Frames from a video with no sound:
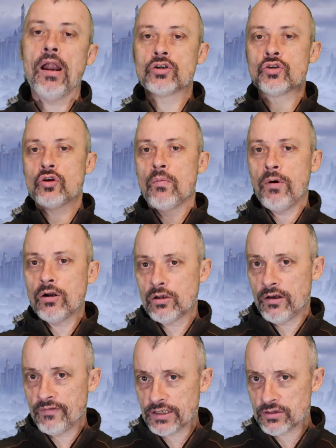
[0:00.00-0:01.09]
Alors je comprends
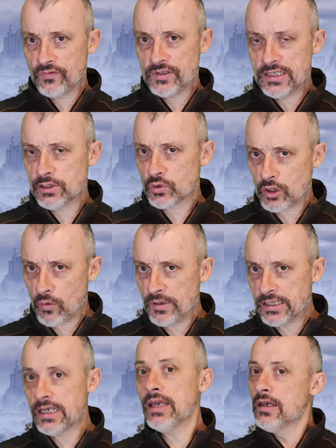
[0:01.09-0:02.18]
qu'en version physique ce soit
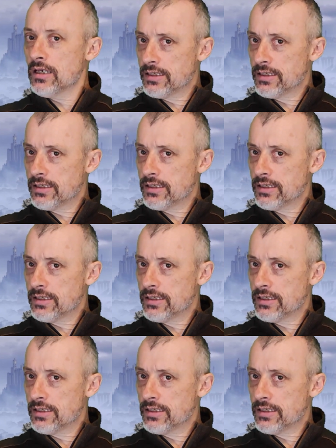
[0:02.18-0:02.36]
compliqué,